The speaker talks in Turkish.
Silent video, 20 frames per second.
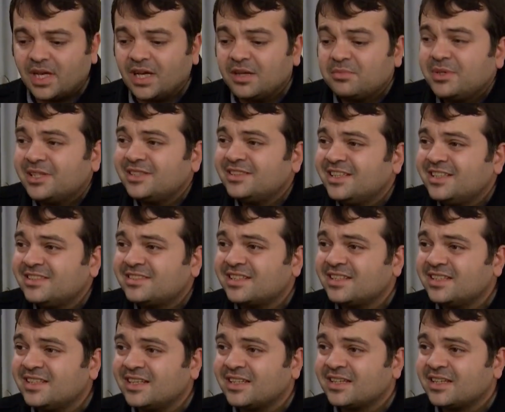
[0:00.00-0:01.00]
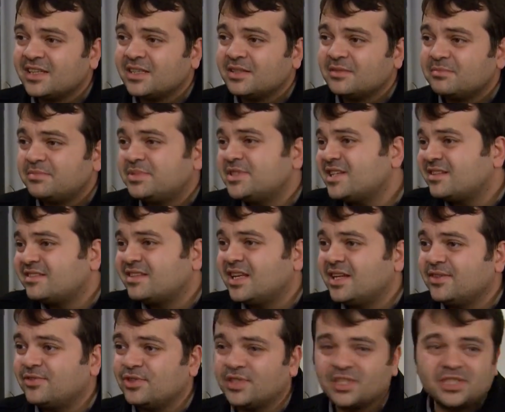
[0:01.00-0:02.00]
Ama neyse ne, bize
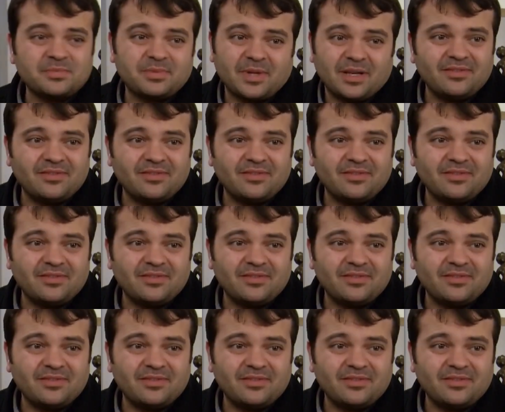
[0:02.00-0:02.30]
telefon açıp